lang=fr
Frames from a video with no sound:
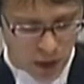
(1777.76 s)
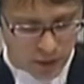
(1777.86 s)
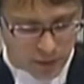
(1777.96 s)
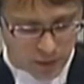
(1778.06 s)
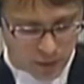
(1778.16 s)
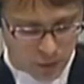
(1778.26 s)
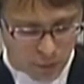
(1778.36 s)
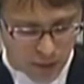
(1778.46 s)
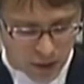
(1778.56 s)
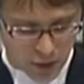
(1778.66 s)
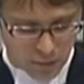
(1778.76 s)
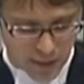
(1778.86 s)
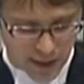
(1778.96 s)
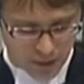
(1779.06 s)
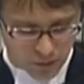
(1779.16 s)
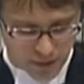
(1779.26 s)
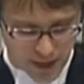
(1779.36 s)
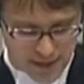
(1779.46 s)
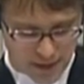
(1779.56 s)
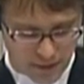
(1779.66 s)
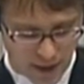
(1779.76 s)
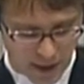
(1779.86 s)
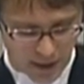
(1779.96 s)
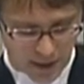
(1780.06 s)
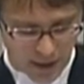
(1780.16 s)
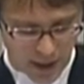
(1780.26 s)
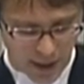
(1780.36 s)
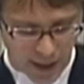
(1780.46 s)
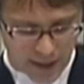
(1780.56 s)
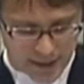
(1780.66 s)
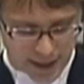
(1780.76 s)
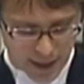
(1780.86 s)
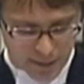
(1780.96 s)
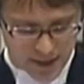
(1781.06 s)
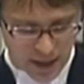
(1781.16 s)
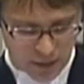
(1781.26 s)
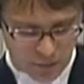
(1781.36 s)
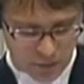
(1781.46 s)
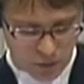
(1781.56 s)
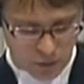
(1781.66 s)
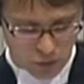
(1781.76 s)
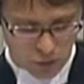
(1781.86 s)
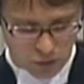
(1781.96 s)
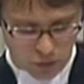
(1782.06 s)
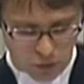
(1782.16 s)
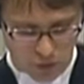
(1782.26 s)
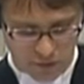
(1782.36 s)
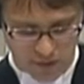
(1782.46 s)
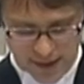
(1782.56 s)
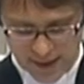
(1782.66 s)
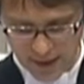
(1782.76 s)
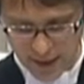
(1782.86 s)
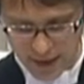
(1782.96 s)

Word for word: Petit g. À ne pas être forcée de témoigner contre elle-même ou de s'avouer